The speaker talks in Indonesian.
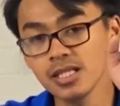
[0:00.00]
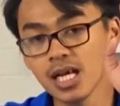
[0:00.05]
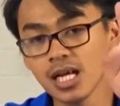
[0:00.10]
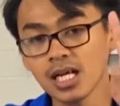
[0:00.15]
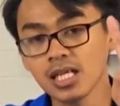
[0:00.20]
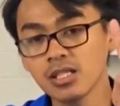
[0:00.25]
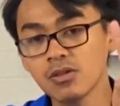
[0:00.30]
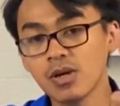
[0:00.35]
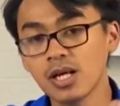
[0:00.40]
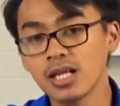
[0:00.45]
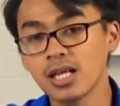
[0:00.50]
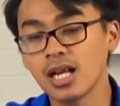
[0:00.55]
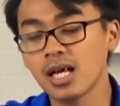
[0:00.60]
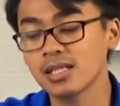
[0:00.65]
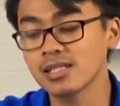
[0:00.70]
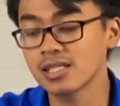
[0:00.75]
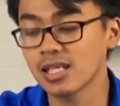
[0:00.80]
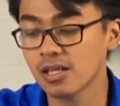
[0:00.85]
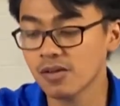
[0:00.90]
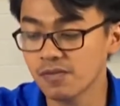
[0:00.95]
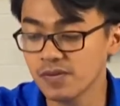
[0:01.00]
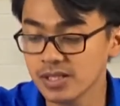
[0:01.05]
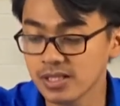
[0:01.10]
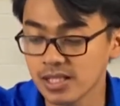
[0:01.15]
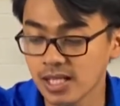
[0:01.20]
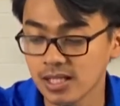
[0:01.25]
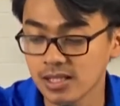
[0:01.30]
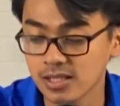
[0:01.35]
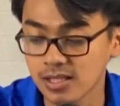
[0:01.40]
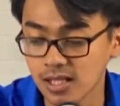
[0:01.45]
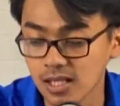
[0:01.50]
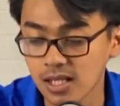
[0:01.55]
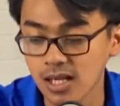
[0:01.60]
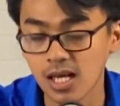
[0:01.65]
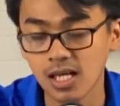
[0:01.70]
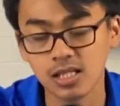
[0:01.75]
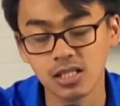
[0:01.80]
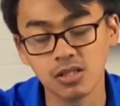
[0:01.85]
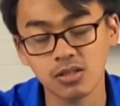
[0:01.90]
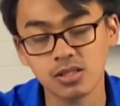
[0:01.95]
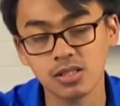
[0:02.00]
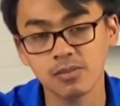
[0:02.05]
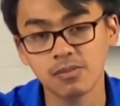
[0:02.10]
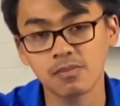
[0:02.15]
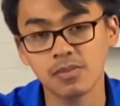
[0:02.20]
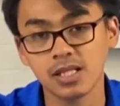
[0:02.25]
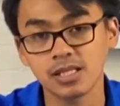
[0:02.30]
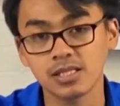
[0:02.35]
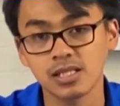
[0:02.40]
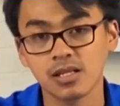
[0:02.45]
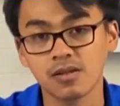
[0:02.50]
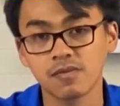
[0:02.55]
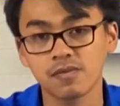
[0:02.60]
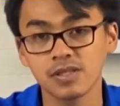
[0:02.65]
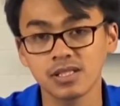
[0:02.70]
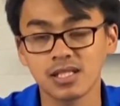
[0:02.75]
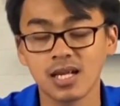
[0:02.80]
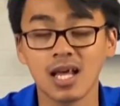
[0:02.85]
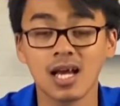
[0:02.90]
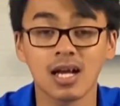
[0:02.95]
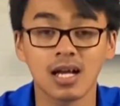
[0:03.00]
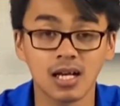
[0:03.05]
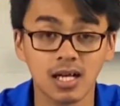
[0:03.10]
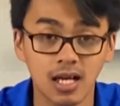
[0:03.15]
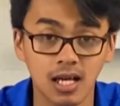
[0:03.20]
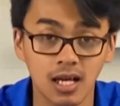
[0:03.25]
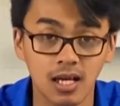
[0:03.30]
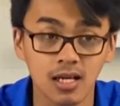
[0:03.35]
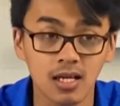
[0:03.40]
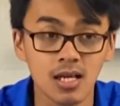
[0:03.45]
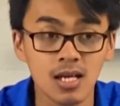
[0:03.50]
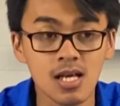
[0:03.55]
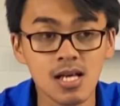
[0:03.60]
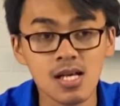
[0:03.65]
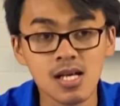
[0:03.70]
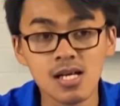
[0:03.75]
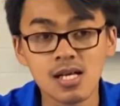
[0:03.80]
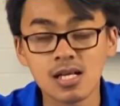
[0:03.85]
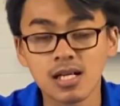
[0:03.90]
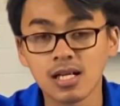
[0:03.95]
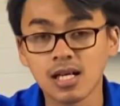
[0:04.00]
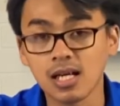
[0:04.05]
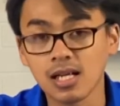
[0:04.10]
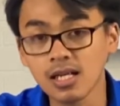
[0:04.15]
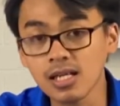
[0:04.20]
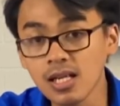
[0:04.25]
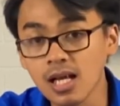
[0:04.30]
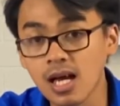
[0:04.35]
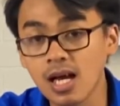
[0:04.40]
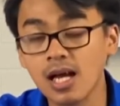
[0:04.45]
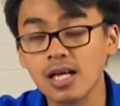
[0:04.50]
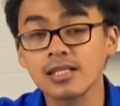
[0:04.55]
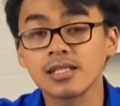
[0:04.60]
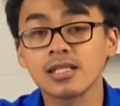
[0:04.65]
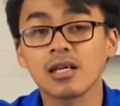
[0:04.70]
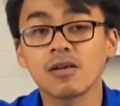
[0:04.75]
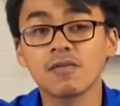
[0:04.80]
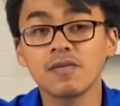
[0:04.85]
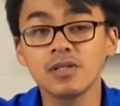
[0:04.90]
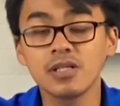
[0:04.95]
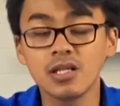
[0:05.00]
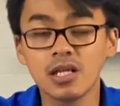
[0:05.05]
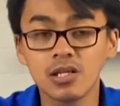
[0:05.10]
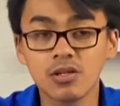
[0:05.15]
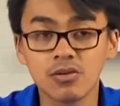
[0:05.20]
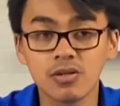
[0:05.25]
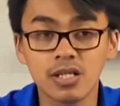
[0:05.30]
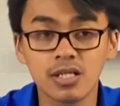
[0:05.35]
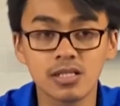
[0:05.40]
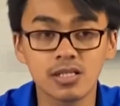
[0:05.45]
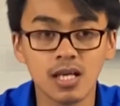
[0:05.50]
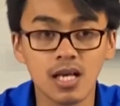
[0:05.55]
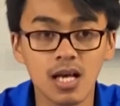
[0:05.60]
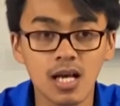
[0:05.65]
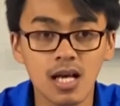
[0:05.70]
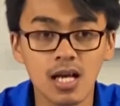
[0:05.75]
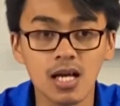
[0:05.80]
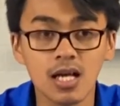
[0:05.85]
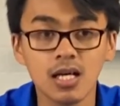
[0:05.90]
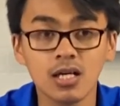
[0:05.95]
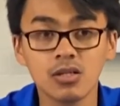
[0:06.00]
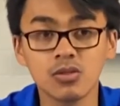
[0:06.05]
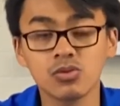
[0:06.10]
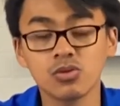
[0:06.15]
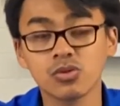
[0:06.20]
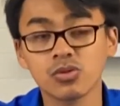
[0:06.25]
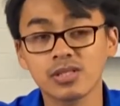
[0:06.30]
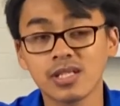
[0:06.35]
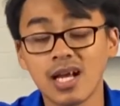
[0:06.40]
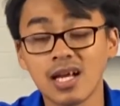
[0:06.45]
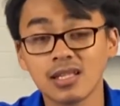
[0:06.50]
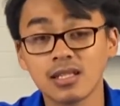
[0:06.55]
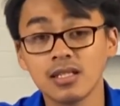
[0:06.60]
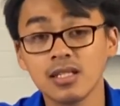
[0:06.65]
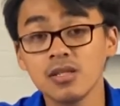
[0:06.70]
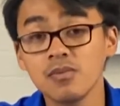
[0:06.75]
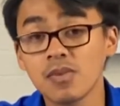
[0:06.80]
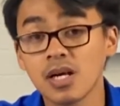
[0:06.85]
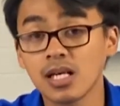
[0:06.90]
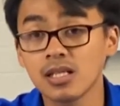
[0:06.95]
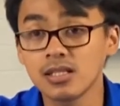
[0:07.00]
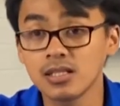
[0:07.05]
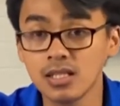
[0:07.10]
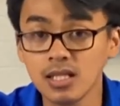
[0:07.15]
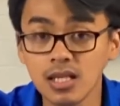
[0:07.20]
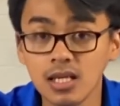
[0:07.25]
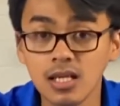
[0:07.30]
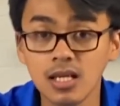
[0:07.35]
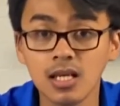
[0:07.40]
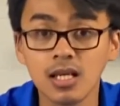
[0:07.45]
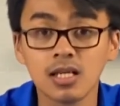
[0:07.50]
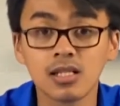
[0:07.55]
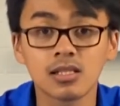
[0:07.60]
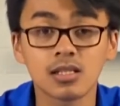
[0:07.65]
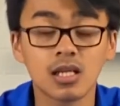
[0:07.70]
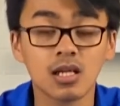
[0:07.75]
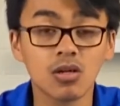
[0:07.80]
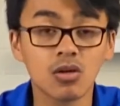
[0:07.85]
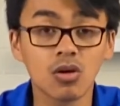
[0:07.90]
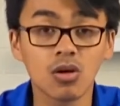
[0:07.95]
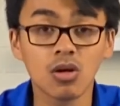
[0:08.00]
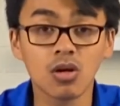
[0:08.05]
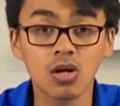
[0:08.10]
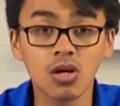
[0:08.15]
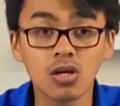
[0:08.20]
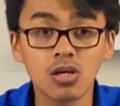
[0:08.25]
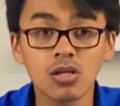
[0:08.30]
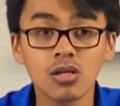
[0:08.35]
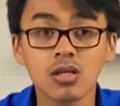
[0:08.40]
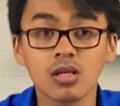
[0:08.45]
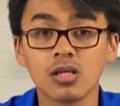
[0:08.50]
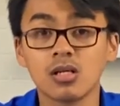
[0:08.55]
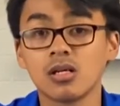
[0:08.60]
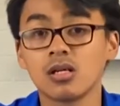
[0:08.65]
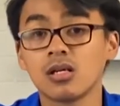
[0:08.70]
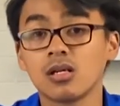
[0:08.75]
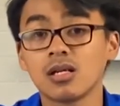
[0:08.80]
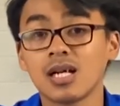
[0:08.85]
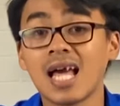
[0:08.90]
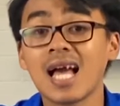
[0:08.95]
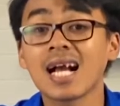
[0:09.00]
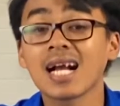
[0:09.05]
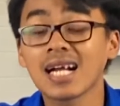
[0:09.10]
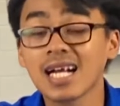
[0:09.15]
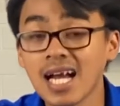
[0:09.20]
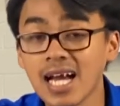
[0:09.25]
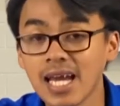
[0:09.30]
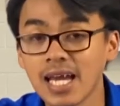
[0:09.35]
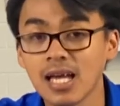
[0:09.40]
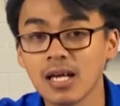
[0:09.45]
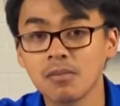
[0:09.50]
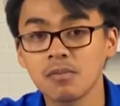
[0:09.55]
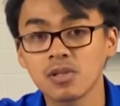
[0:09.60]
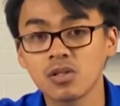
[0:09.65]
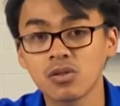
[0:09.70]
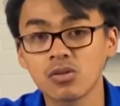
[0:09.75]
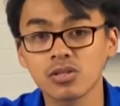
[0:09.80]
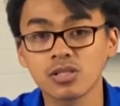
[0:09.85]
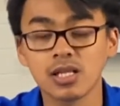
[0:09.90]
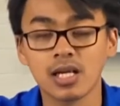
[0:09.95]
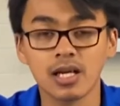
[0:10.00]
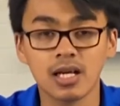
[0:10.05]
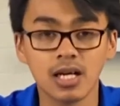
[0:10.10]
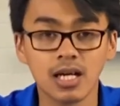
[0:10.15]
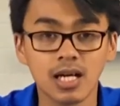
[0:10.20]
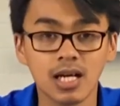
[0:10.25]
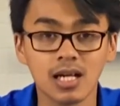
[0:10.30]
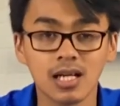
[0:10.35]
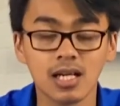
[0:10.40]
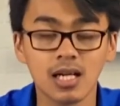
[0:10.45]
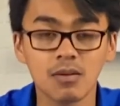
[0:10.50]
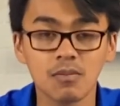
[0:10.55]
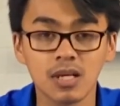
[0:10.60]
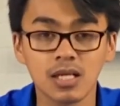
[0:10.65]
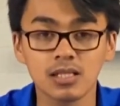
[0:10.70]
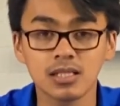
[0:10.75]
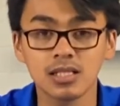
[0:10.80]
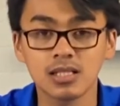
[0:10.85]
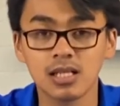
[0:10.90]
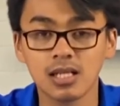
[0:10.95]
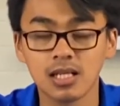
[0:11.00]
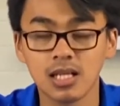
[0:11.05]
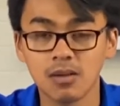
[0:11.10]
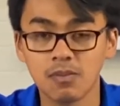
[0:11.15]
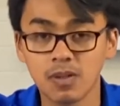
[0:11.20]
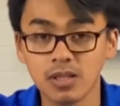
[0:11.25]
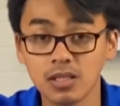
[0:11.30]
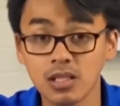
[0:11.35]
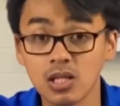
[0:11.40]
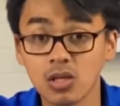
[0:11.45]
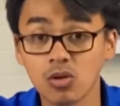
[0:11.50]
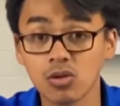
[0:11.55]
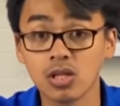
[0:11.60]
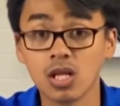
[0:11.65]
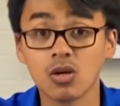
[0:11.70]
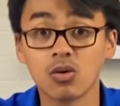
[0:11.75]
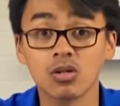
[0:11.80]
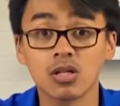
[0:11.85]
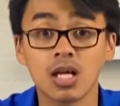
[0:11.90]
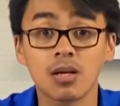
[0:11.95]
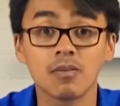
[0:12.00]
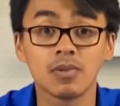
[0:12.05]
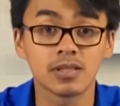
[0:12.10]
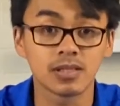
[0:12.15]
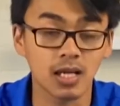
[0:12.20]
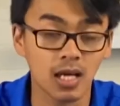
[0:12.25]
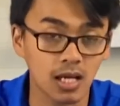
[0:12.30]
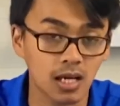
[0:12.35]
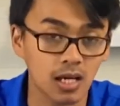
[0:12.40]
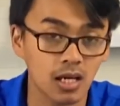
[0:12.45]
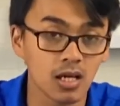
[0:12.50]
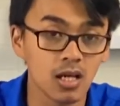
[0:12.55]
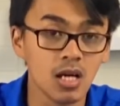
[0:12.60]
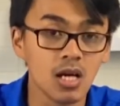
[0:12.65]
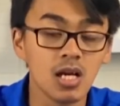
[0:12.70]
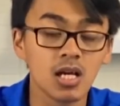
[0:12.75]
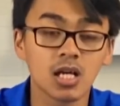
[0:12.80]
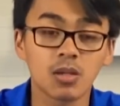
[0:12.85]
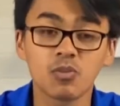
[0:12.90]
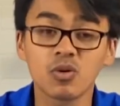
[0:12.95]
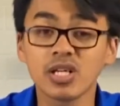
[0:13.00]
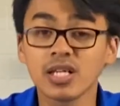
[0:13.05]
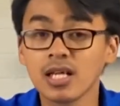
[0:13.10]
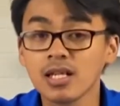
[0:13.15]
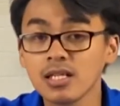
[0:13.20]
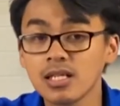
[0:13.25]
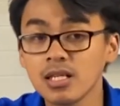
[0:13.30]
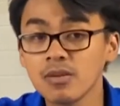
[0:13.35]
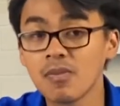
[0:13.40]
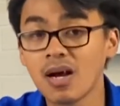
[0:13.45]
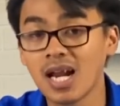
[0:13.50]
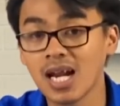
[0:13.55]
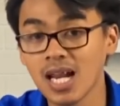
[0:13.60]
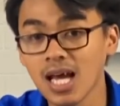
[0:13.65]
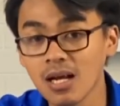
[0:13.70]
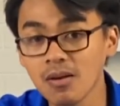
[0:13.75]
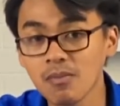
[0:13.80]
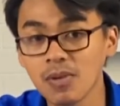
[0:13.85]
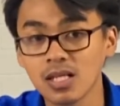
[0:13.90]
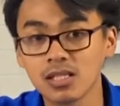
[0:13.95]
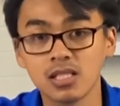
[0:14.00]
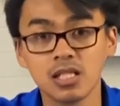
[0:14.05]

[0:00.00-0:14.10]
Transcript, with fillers: yang kedua adalah service center atau tempat servis langka karena servis di Indonesia untuk saat ini masih tergolong e, langka ya menurut saya karena masih terdapat di kota-kota besar. Kemungkinan di Malang